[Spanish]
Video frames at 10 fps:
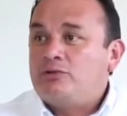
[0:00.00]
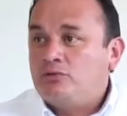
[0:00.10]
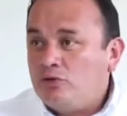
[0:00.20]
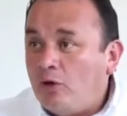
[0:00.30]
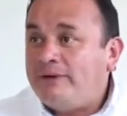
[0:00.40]
pues
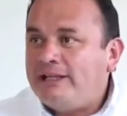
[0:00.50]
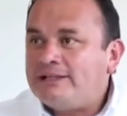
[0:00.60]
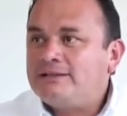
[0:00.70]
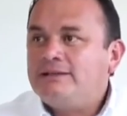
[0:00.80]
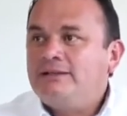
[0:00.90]
sus
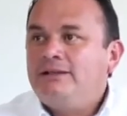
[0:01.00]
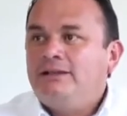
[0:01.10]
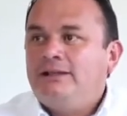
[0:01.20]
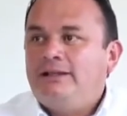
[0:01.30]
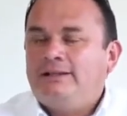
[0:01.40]
nóminas
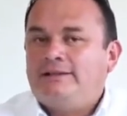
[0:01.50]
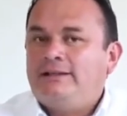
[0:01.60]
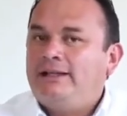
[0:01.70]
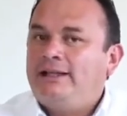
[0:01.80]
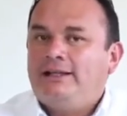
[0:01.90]

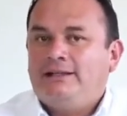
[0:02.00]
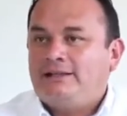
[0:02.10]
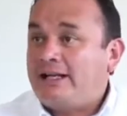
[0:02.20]
este,